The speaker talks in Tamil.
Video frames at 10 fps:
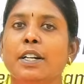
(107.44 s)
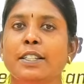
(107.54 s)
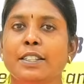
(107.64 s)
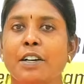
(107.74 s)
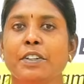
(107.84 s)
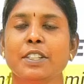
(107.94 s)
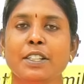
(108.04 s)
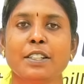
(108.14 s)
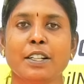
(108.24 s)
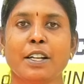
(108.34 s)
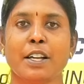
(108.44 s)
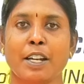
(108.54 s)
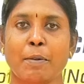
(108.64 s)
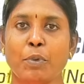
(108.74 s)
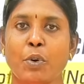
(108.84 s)
இதுதான் வந்து
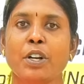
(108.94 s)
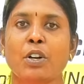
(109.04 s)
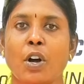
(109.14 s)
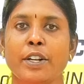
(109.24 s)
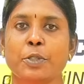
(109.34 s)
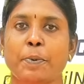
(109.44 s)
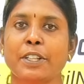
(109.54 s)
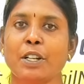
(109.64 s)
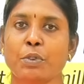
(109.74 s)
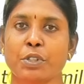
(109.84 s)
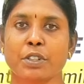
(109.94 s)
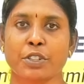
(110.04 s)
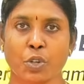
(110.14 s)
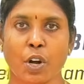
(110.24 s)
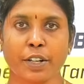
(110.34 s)
நம்மளோட காலேஜ் பற்றின ஒரு
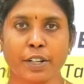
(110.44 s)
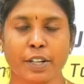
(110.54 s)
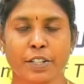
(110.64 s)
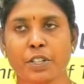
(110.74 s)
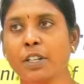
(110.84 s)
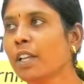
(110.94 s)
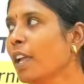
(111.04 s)
ஷார்ட் இன்ட்ரடக்ஷன்